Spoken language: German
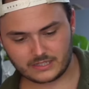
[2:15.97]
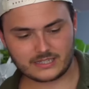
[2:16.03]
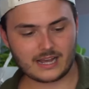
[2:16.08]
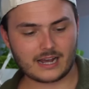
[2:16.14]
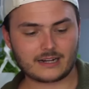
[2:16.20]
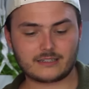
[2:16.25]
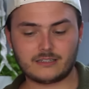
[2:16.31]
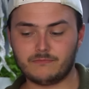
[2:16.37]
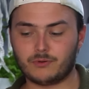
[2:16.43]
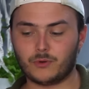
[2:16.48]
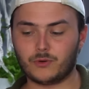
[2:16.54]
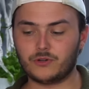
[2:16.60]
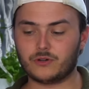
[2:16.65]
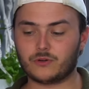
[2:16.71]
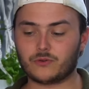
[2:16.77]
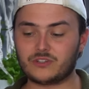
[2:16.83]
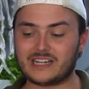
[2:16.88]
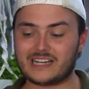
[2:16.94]
Zack, die
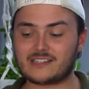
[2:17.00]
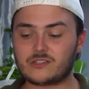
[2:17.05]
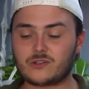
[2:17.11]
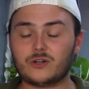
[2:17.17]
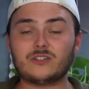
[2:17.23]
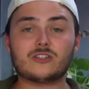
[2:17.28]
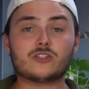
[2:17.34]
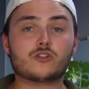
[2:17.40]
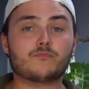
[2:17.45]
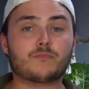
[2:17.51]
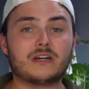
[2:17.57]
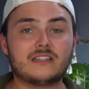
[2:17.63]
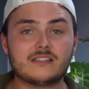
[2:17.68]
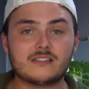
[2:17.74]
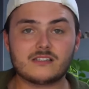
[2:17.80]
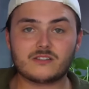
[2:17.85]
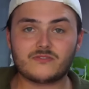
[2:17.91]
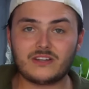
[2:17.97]
Bohne. Und jetzt könnt ihr es
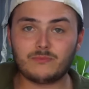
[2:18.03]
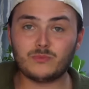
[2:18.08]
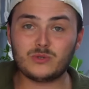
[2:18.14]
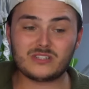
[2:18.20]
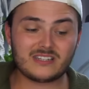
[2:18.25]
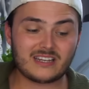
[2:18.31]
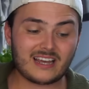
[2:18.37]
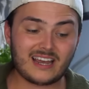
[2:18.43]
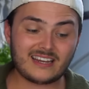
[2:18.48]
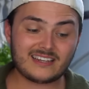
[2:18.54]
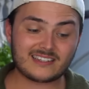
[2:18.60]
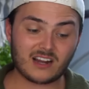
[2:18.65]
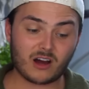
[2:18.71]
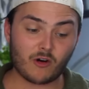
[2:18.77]
spritzen, deswegen müsst ihr echt